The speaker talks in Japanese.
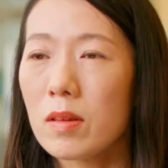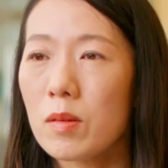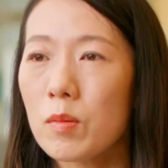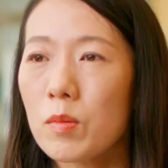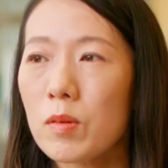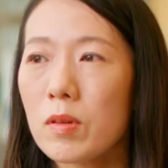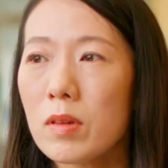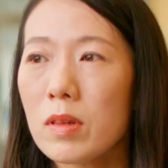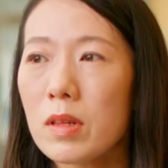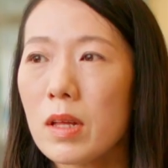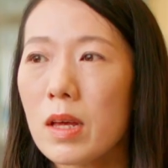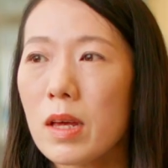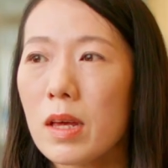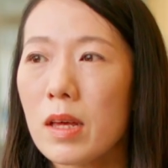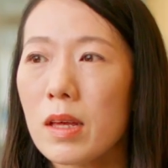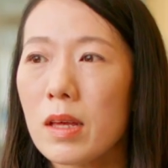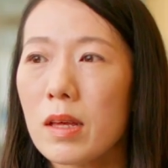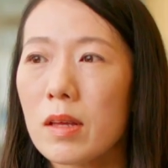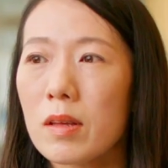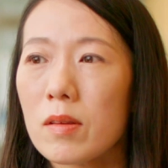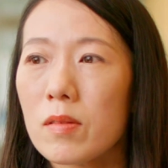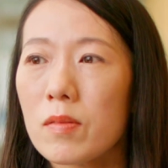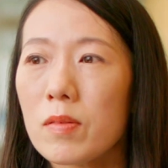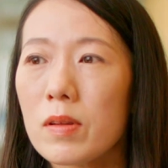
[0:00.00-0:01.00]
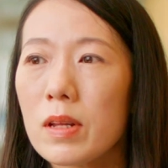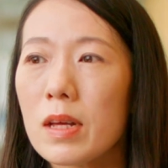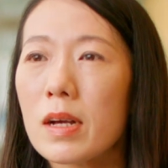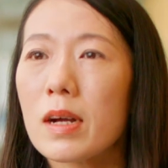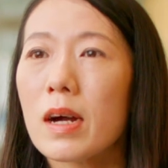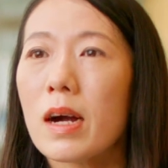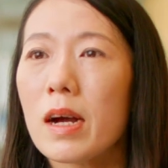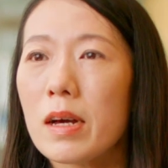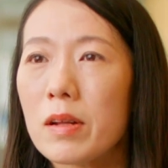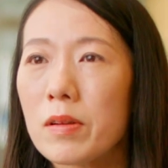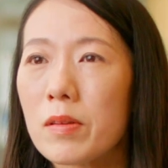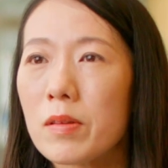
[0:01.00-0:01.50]
自分で振り
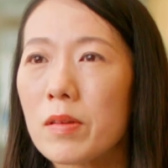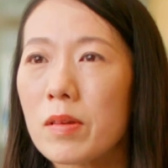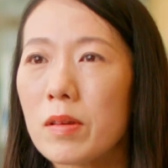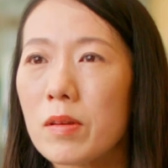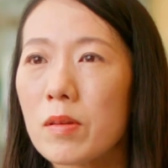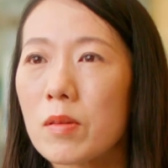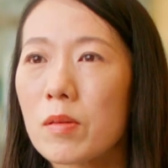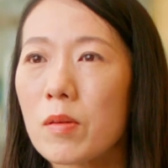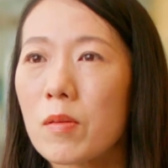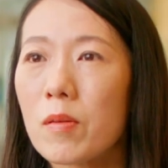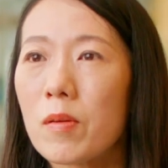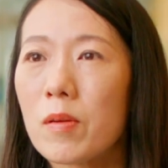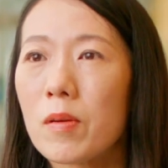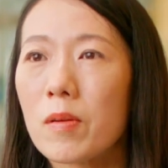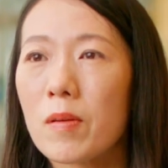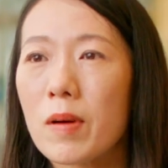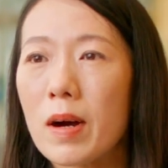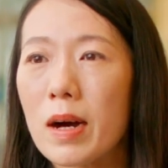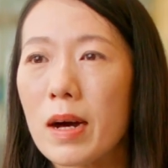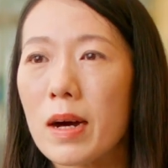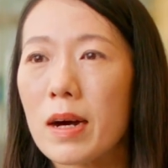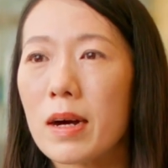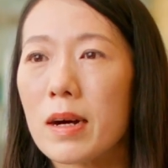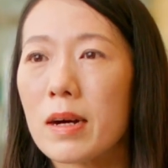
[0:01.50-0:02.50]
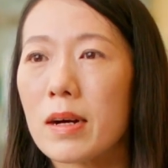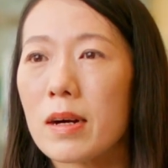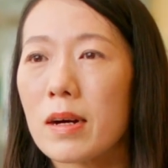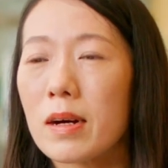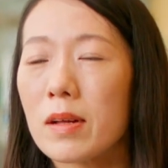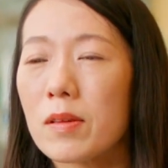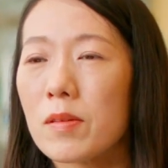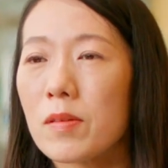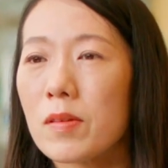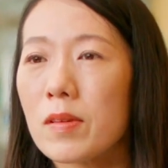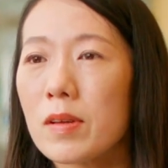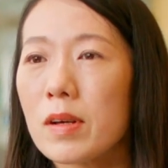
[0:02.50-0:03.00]
返るっていうところが
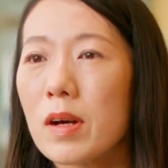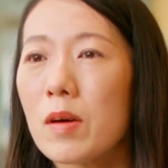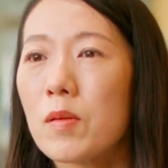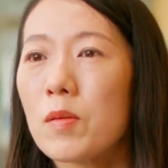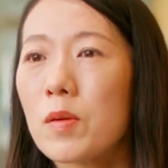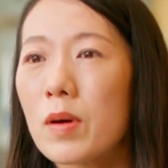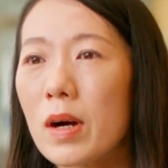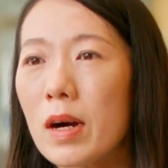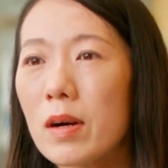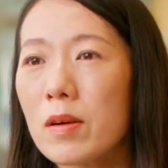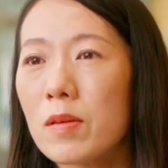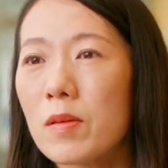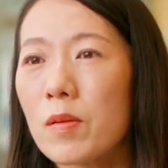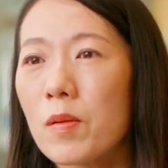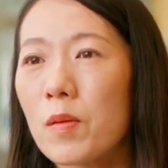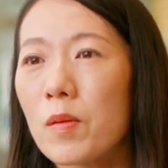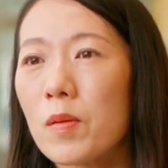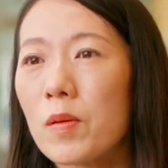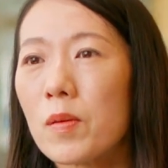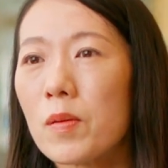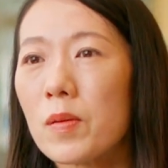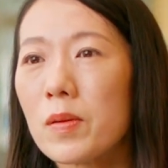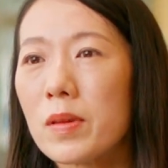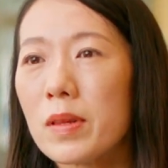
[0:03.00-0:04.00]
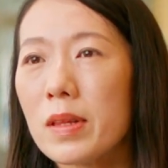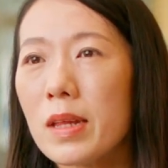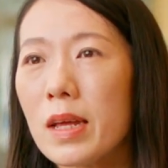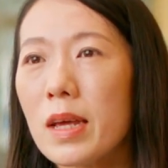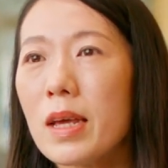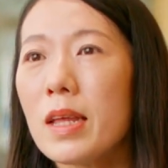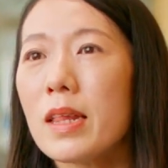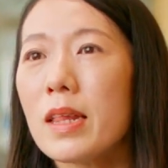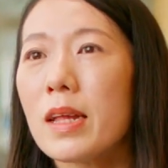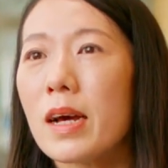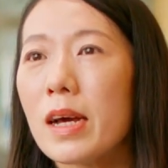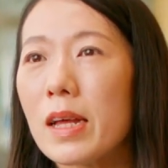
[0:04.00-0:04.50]
時間を確保で
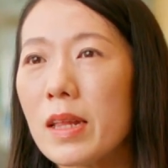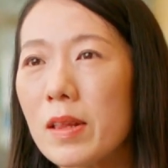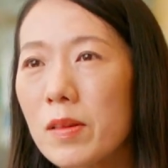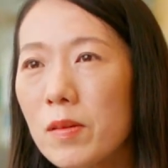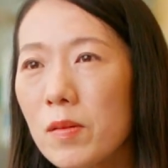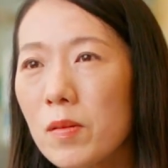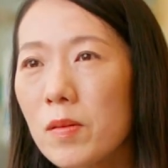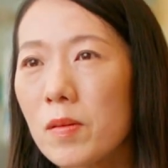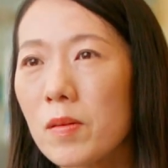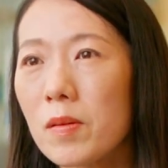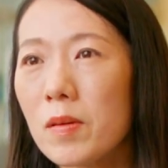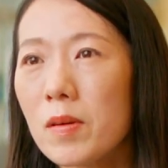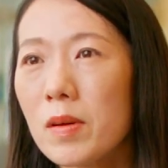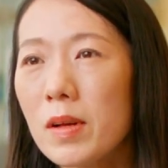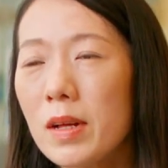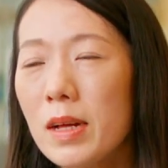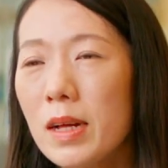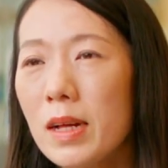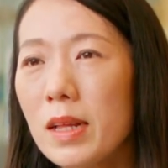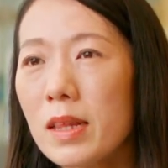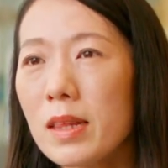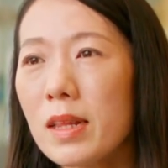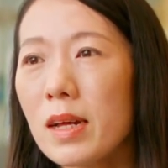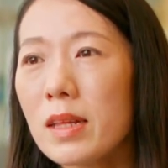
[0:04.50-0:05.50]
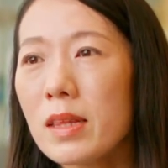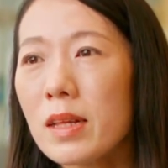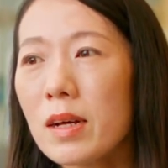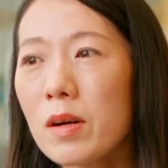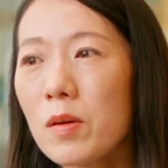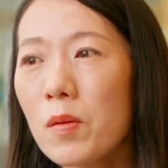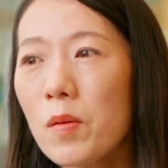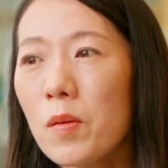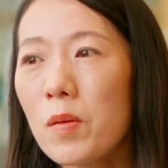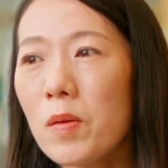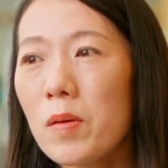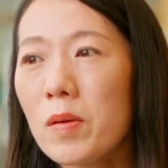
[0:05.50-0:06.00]
きないとだんだん
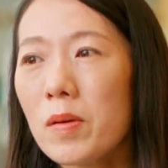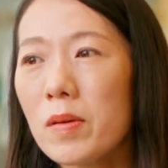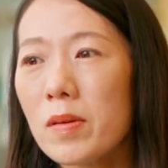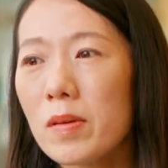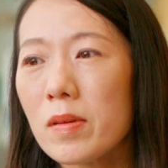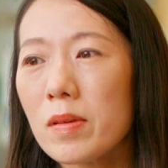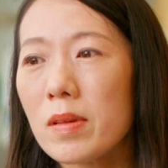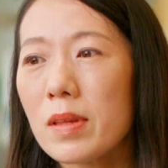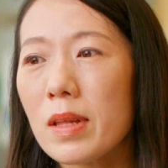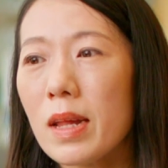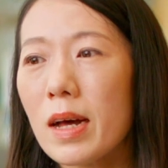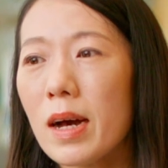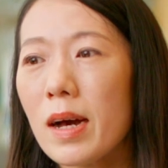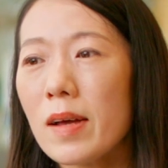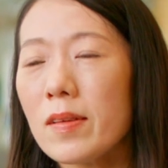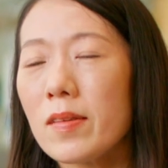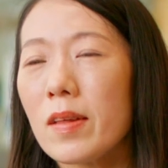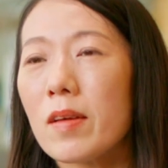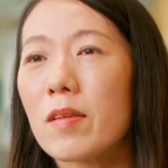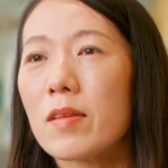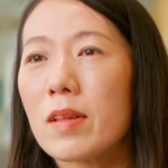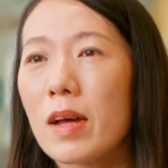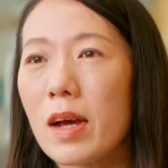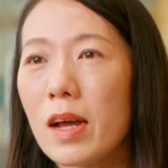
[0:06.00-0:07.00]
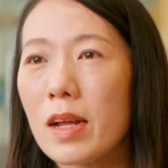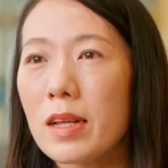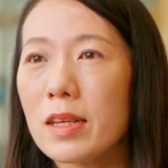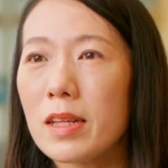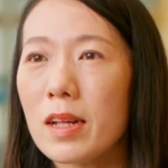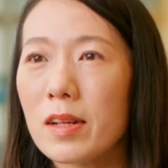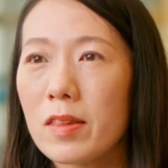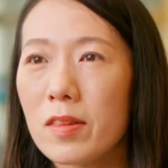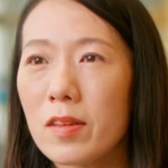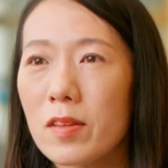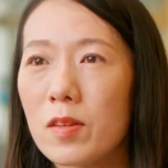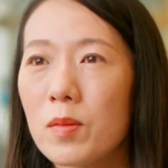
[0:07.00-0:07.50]
流していくだけに
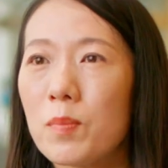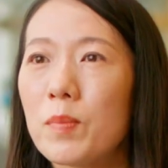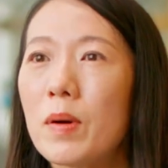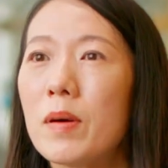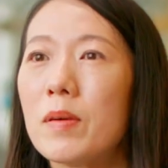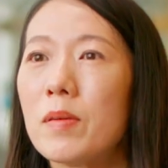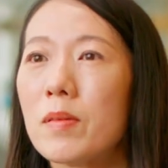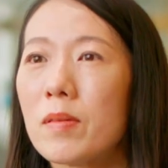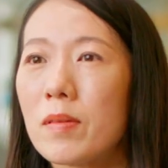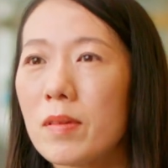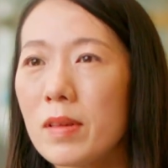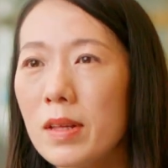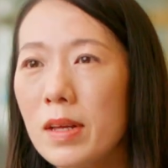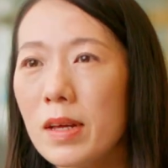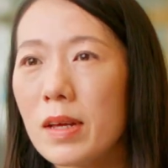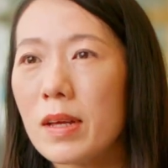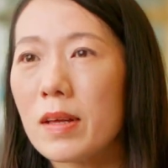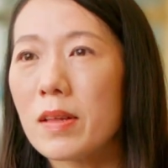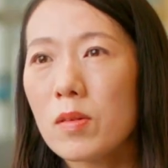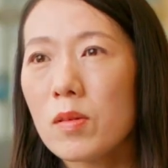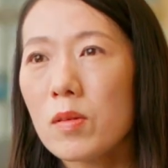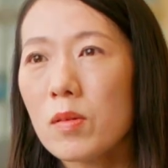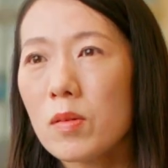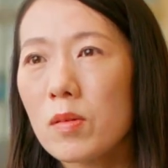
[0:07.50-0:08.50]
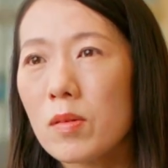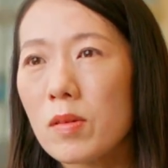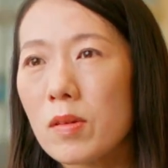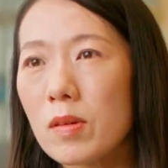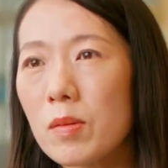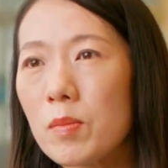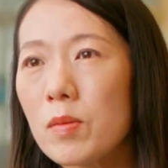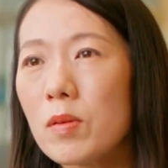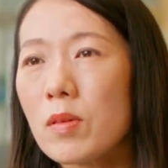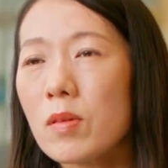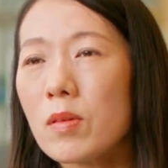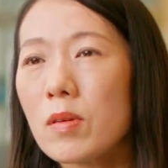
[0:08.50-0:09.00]
なってしまうので、ちょっと
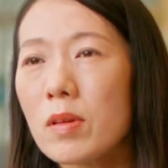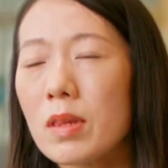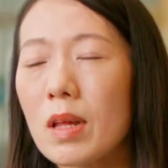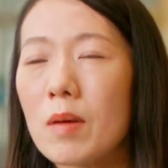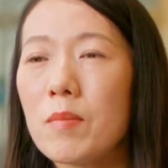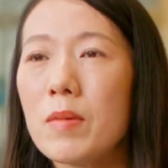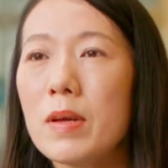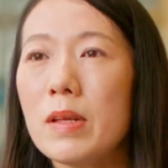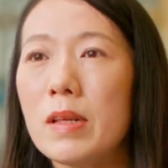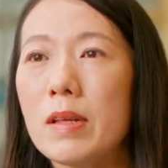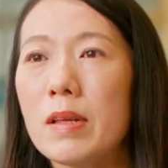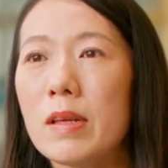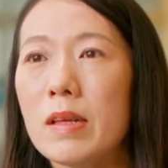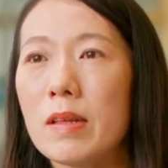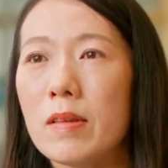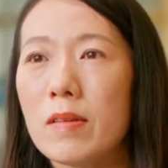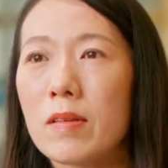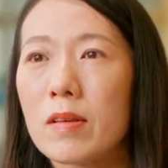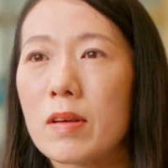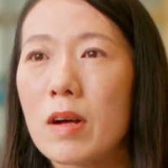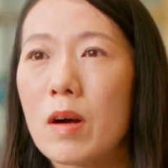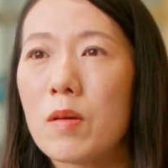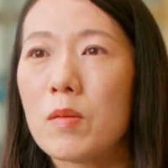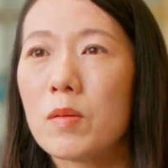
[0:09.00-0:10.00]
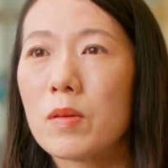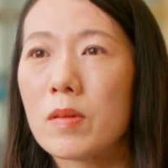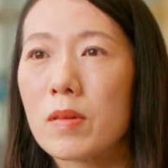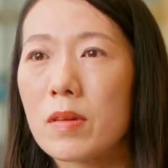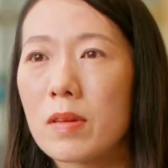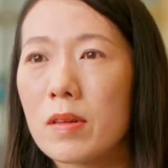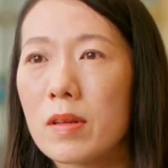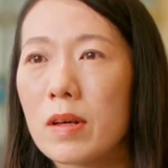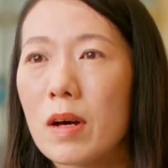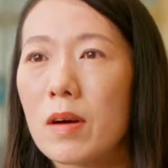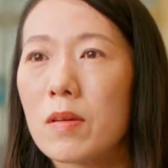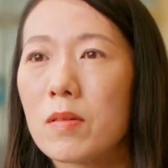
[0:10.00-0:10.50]
自分のために時間を
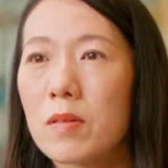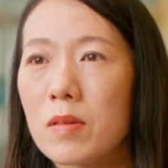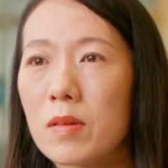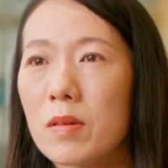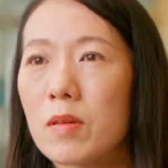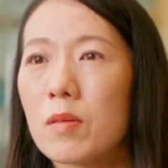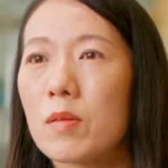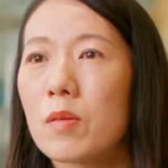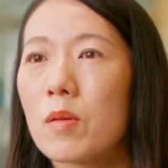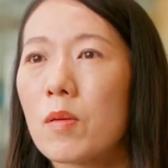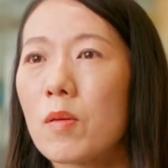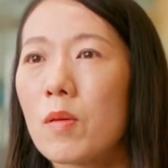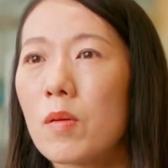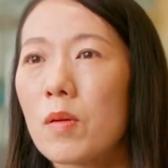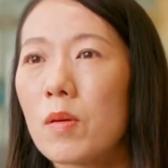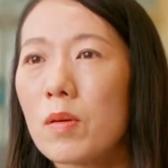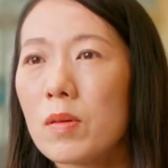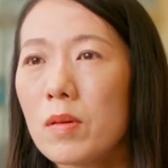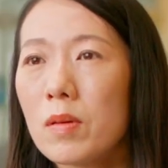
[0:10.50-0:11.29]
使うっていうところ